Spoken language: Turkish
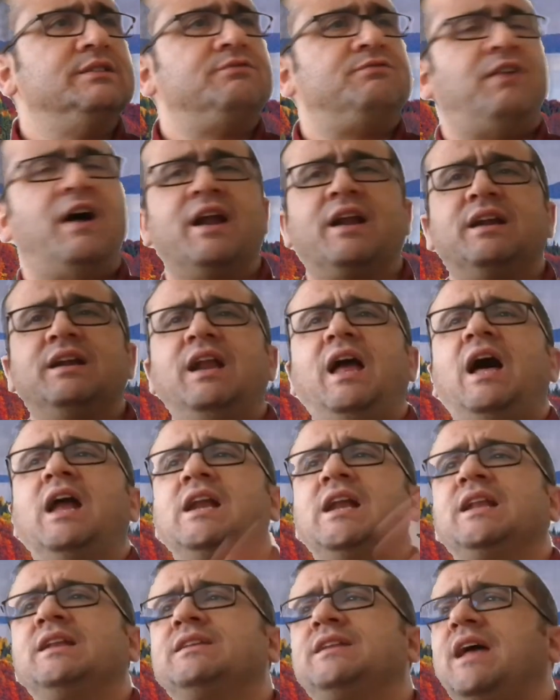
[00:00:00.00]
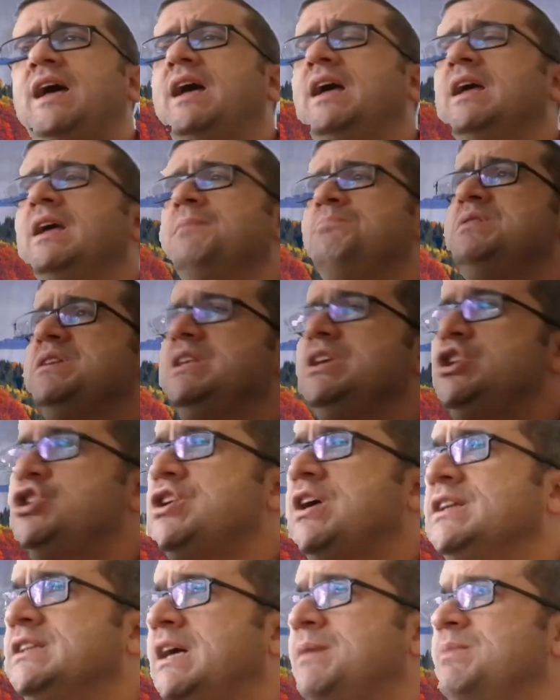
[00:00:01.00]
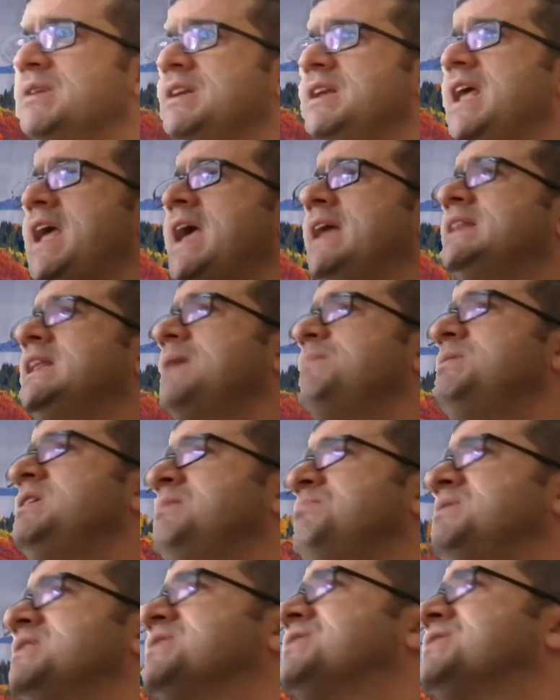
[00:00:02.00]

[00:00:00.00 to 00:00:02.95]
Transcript: farklı alanda bir iş adamının edebi